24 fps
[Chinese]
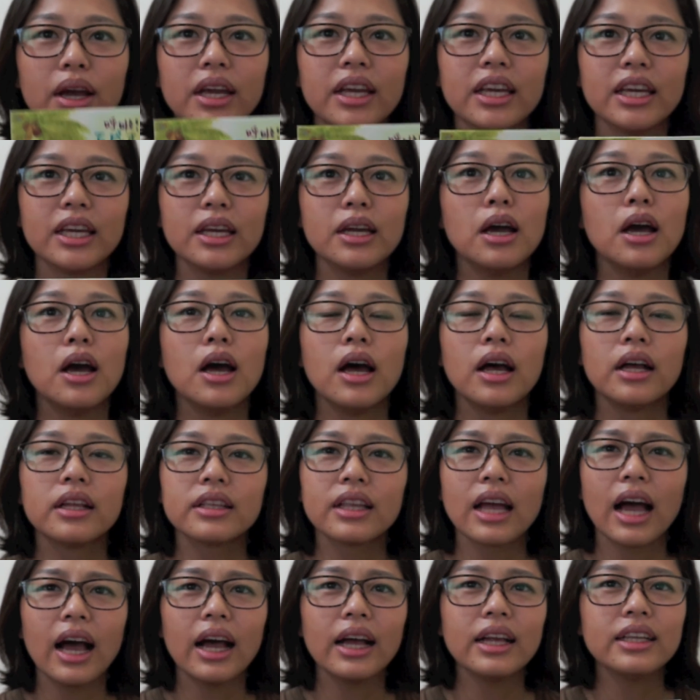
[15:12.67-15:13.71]
威夷，
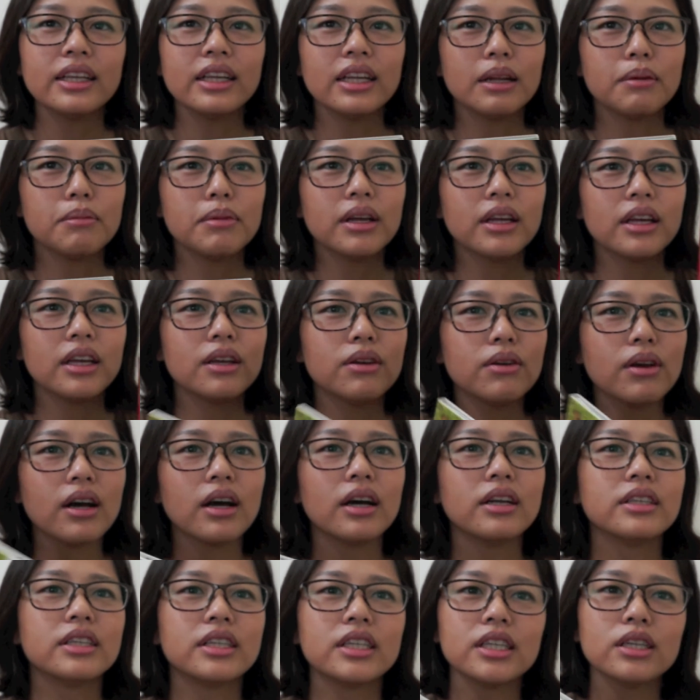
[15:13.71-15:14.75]
它里面的音乐
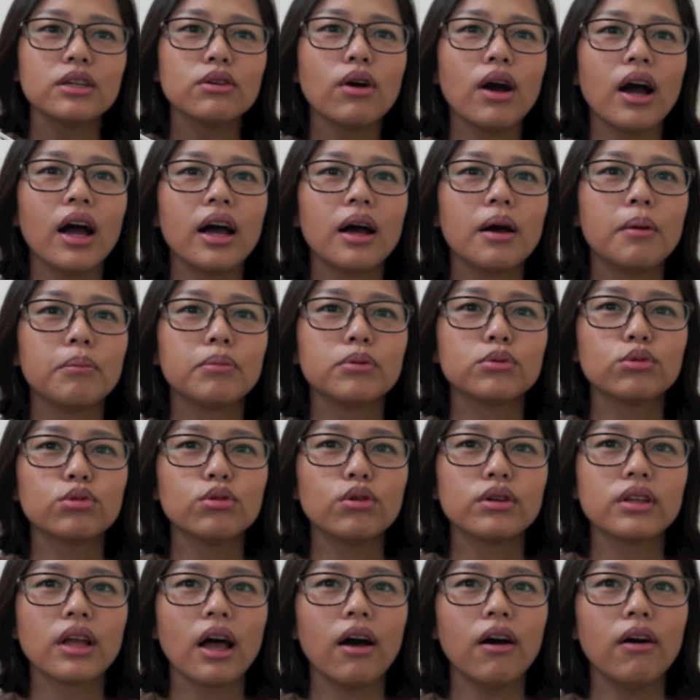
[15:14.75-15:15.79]
很轻快，很不
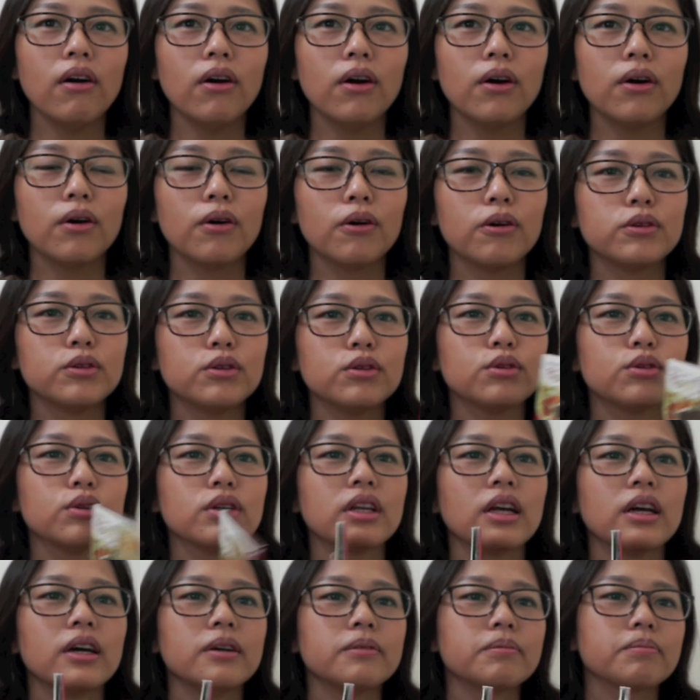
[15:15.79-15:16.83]
错，然后就觉
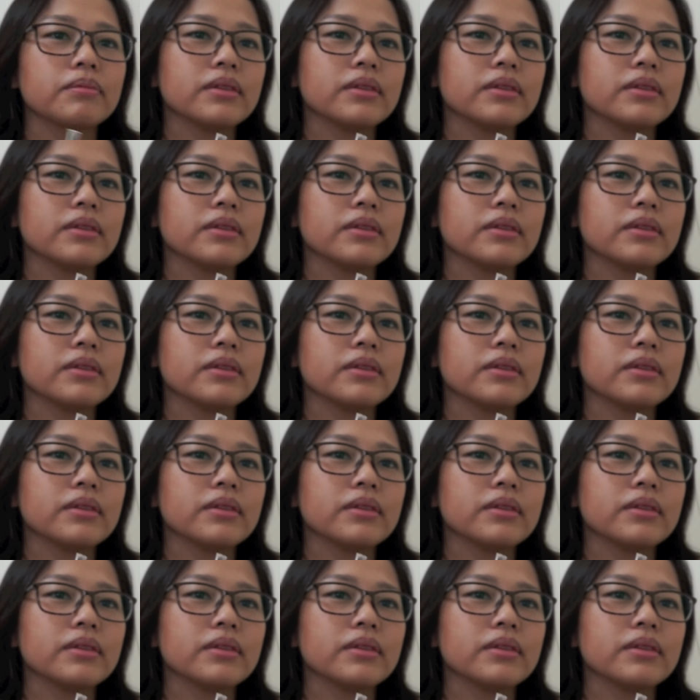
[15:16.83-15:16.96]
得